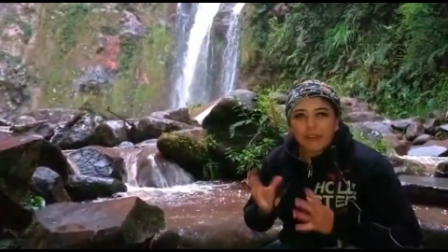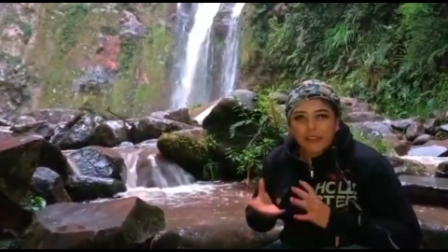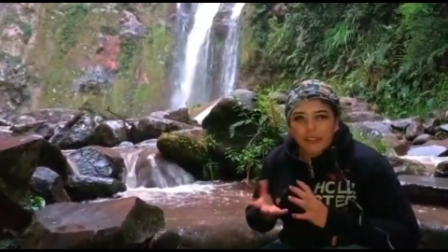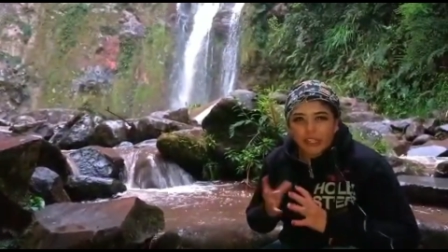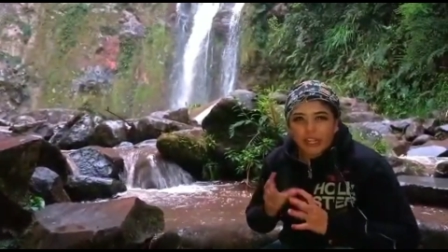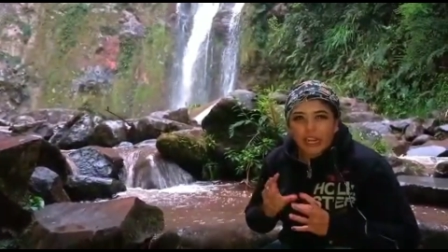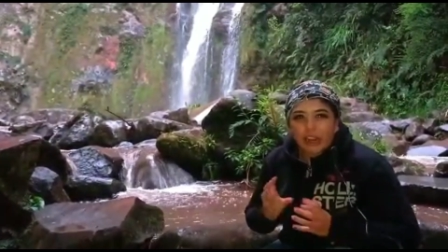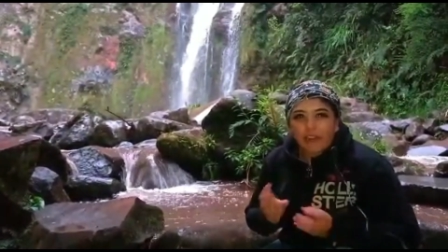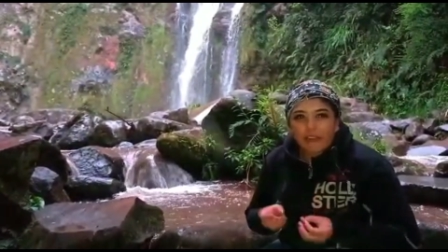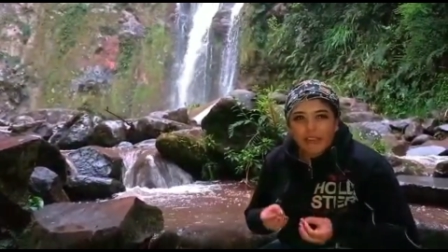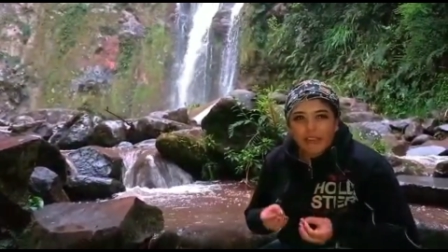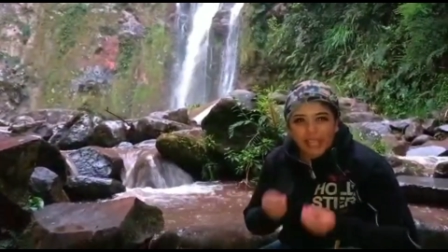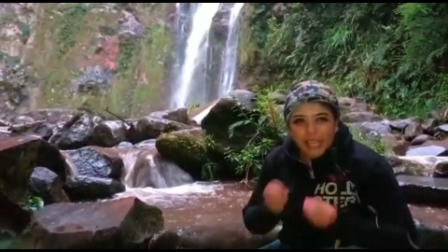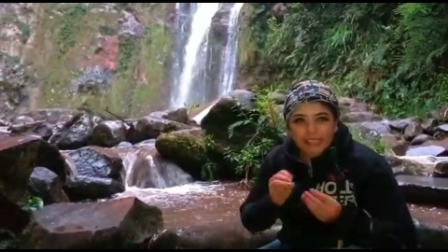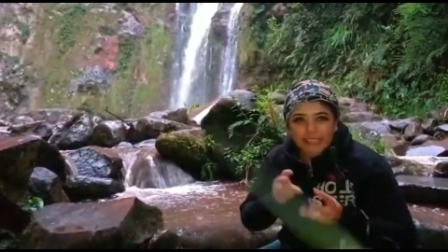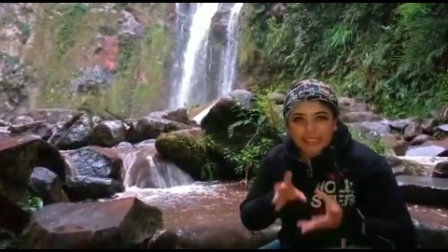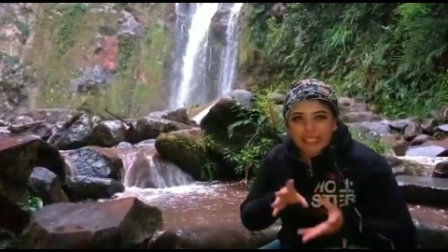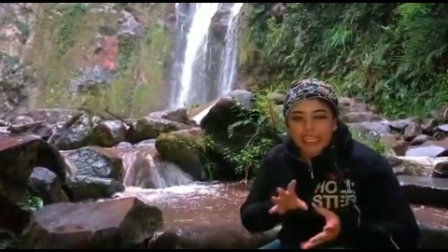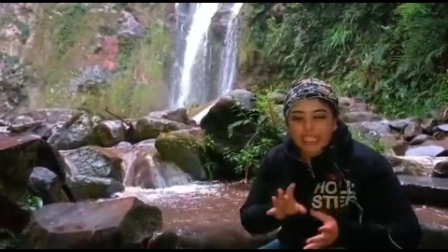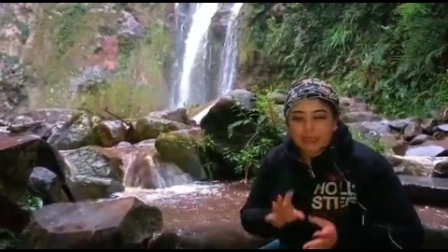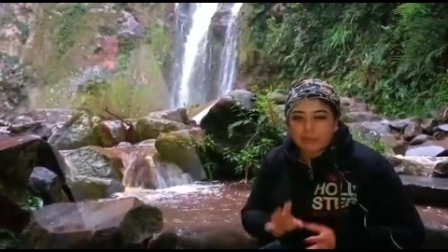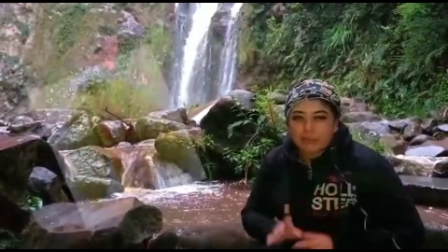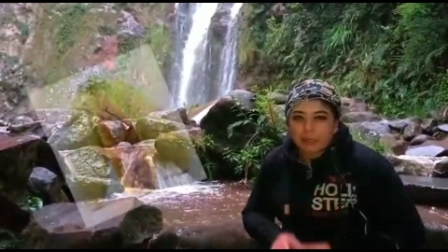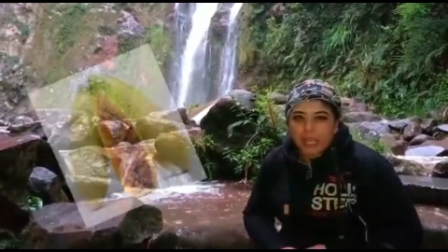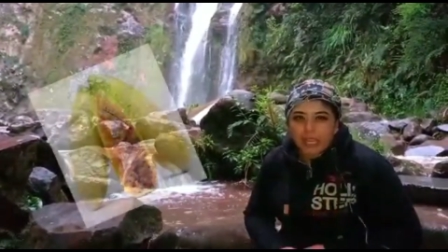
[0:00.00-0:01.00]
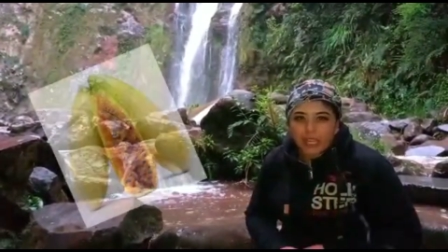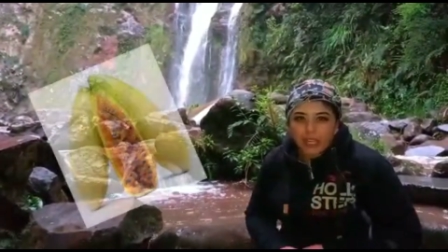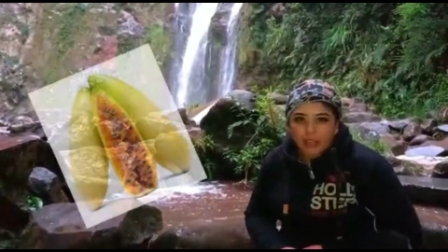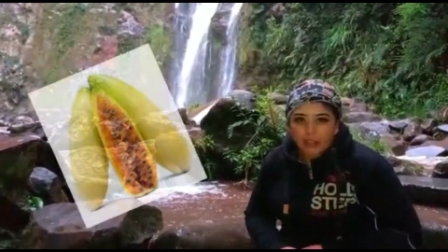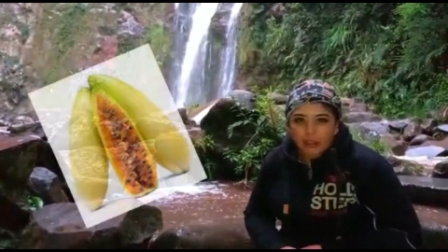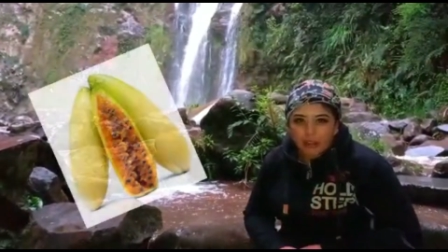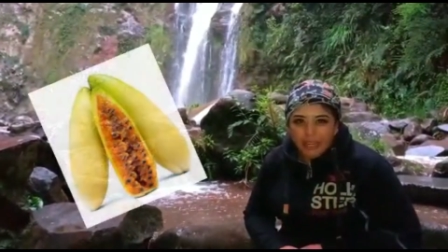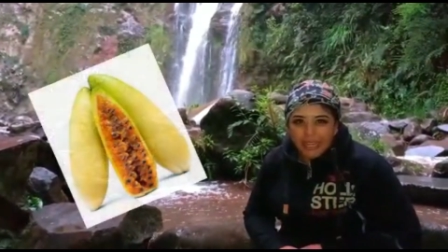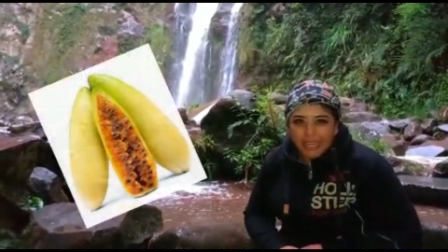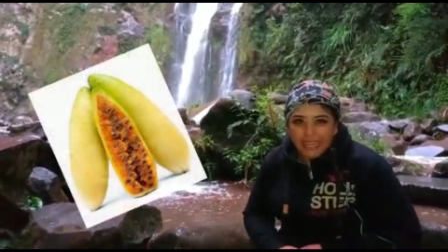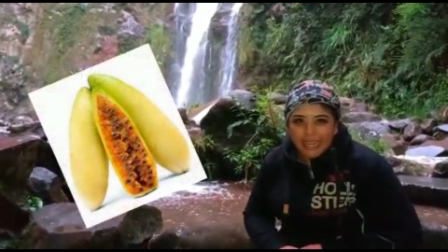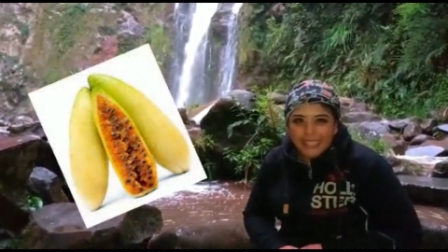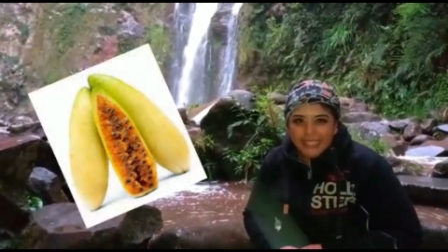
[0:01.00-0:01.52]
fotografía se las voy a
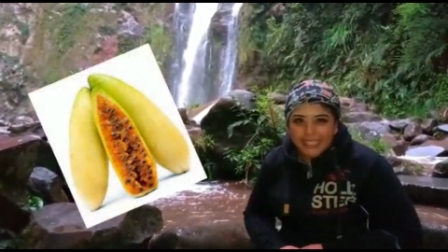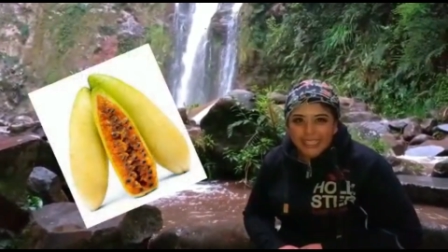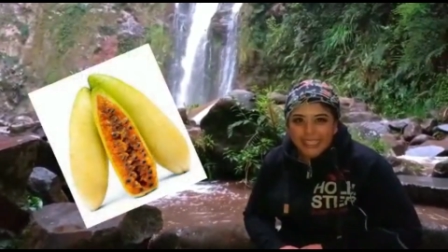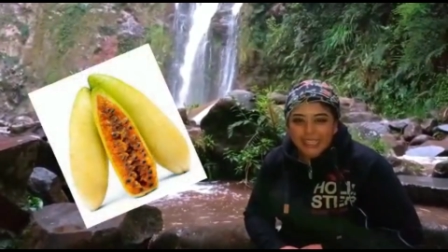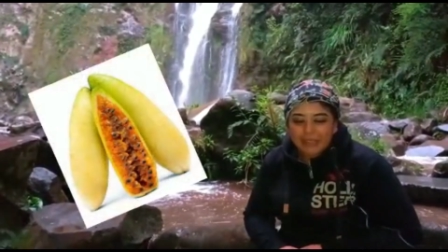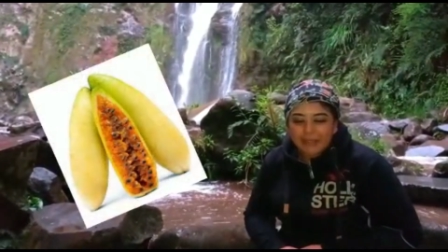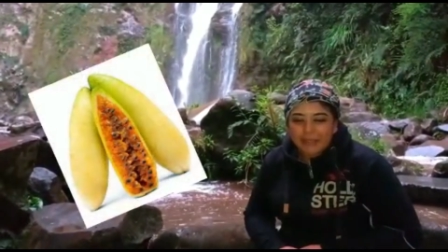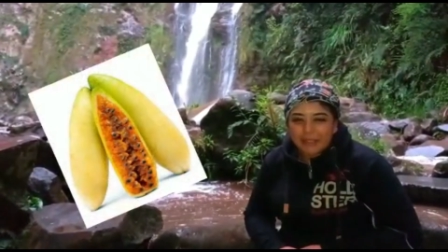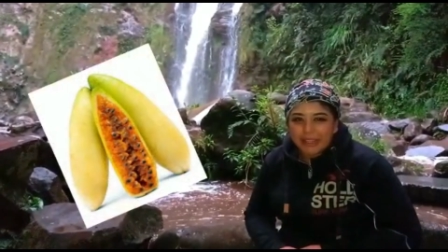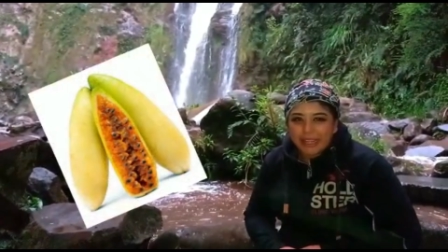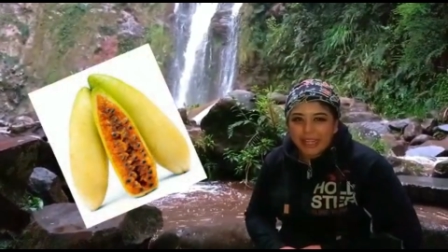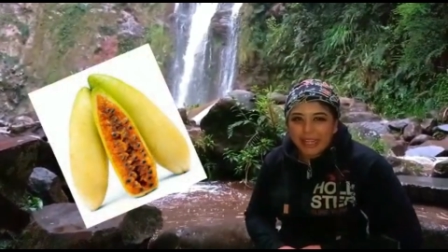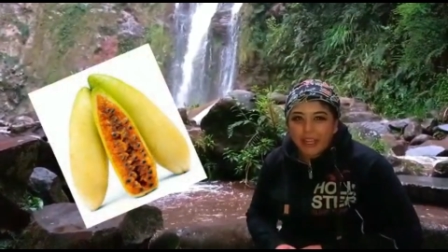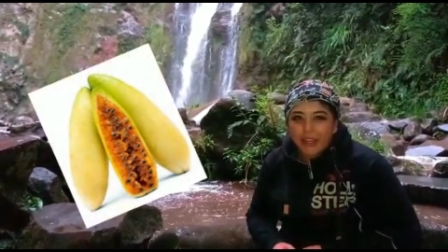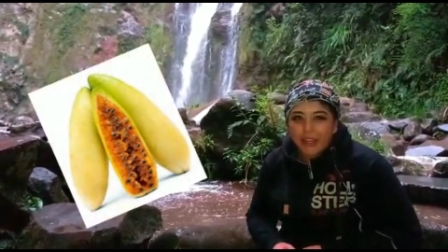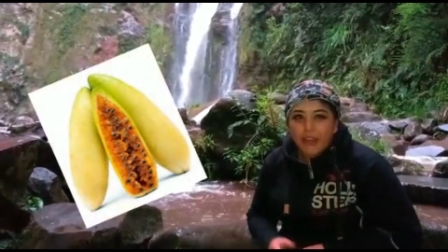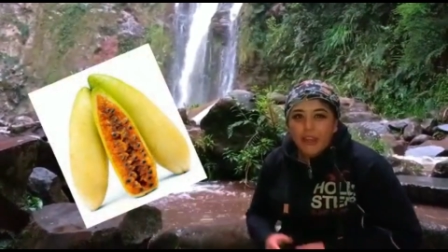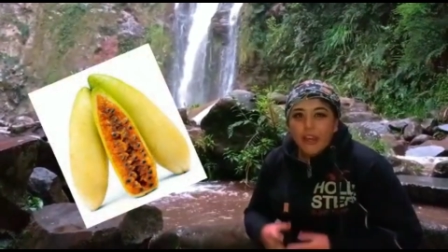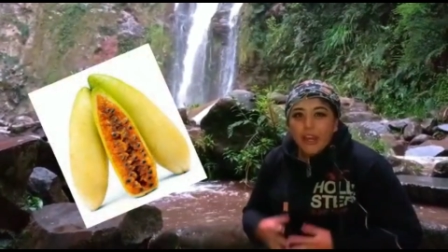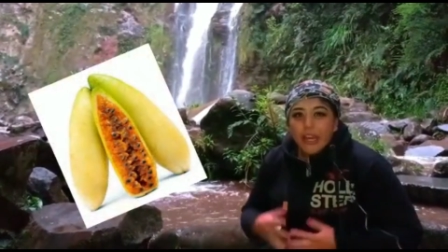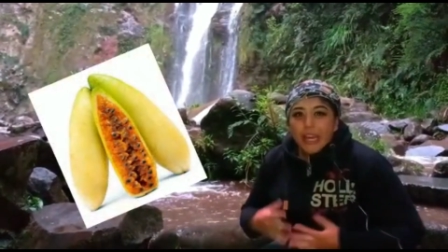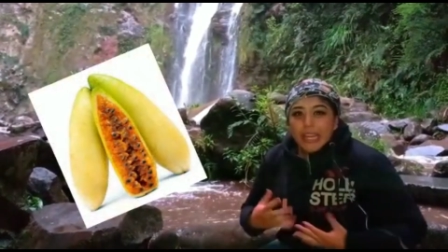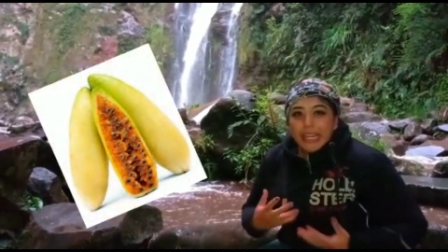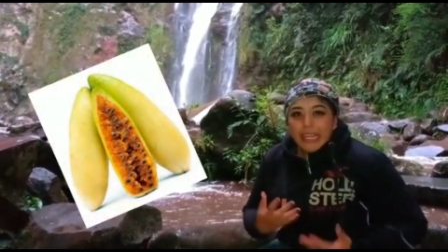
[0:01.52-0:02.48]
colocar aquí en el video.